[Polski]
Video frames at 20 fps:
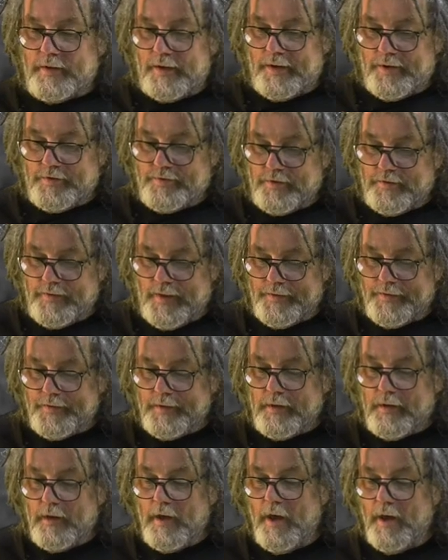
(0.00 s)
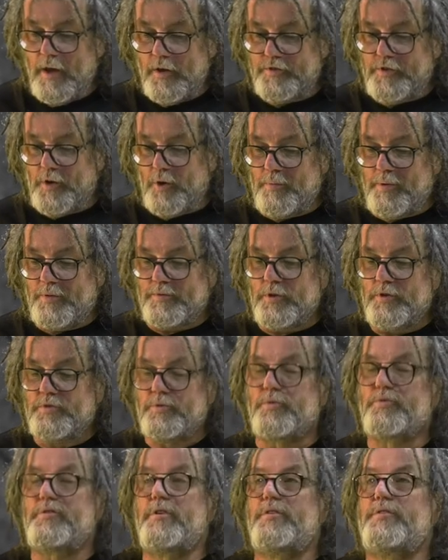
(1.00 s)
teraz wywiady z całą
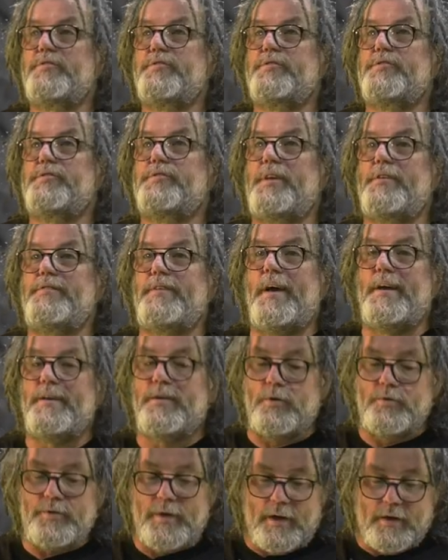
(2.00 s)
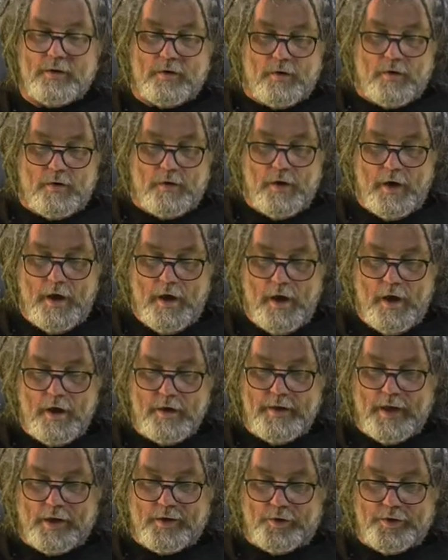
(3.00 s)
pewnością sobie stawiają jako
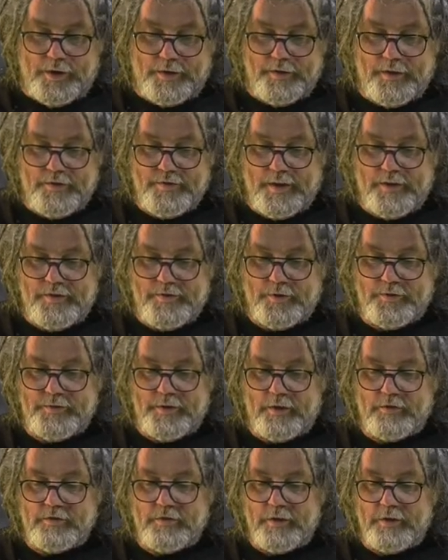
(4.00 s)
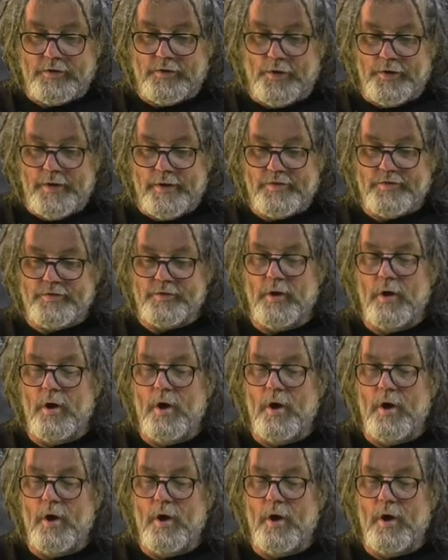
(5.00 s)
jako jeden z najistotniejszych, to jest